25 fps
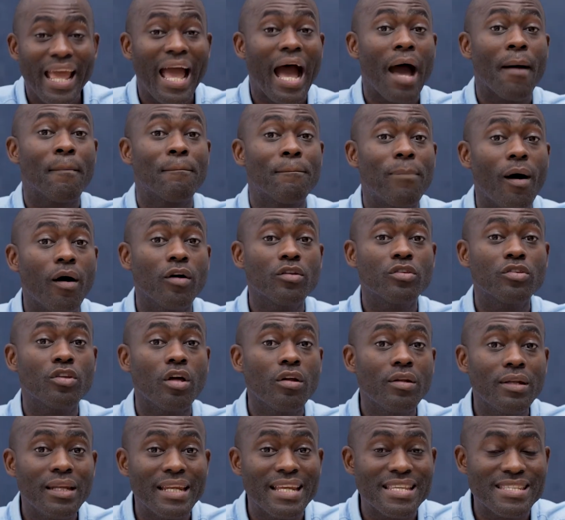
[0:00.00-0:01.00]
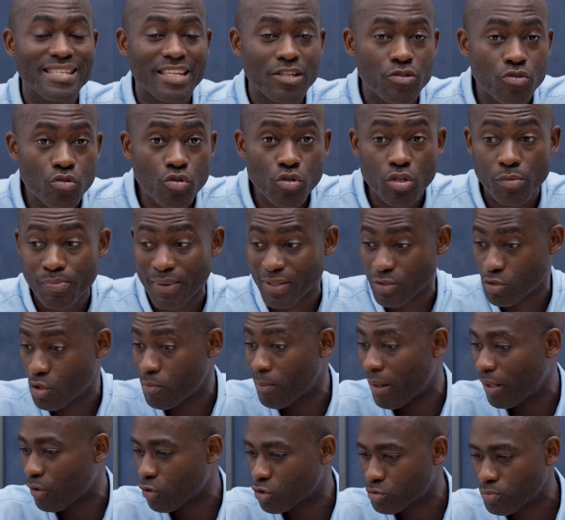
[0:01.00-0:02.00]
et abandonnent les études, parce que
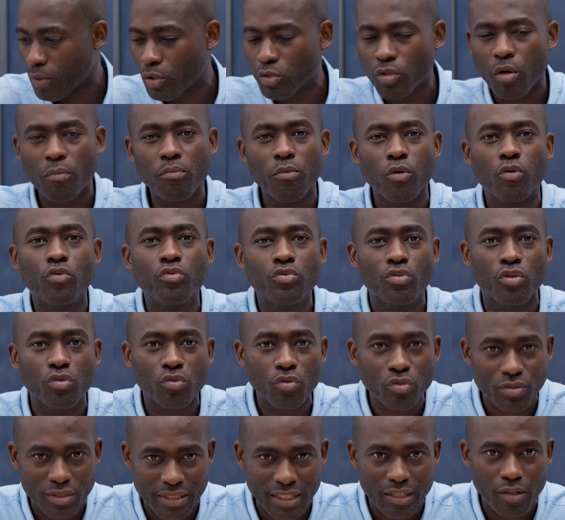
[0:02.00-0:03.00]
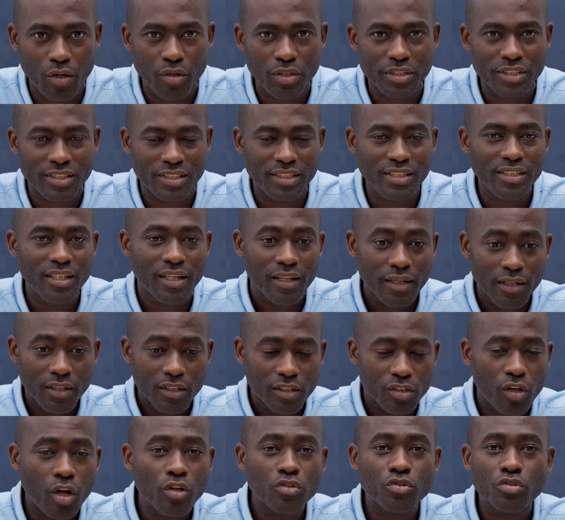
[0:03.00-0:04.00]
malheureusement, dans beaucoup de nos écoles ici,
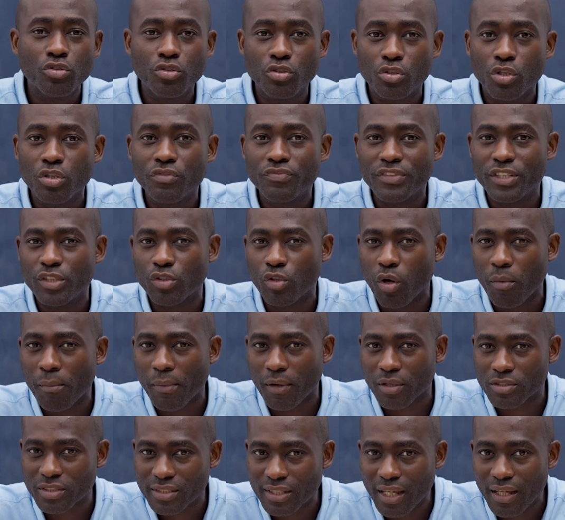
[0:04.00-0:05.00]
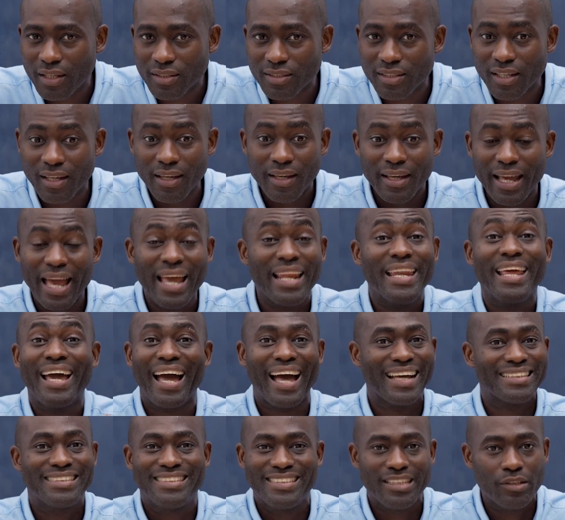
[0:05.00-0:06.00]
quand une jeune fille tombe enceinte, elle est
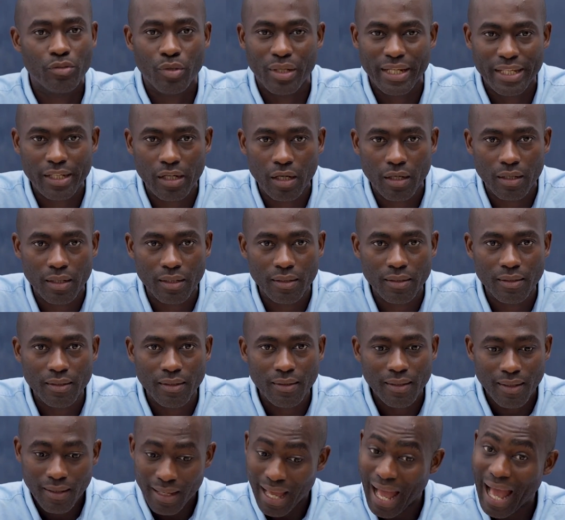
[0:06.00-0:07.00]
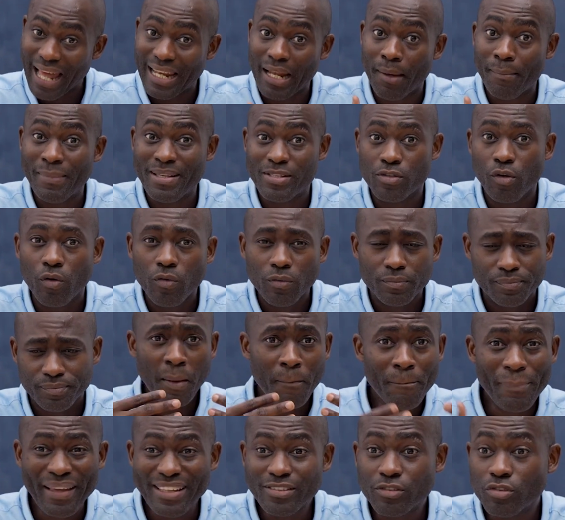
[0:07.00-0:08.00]
radiée de l'école. À la maison,
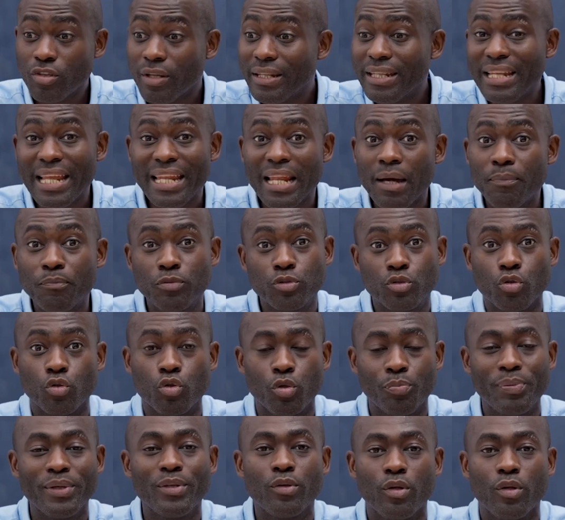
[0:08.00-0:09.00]
personne n'est là pour s'occuper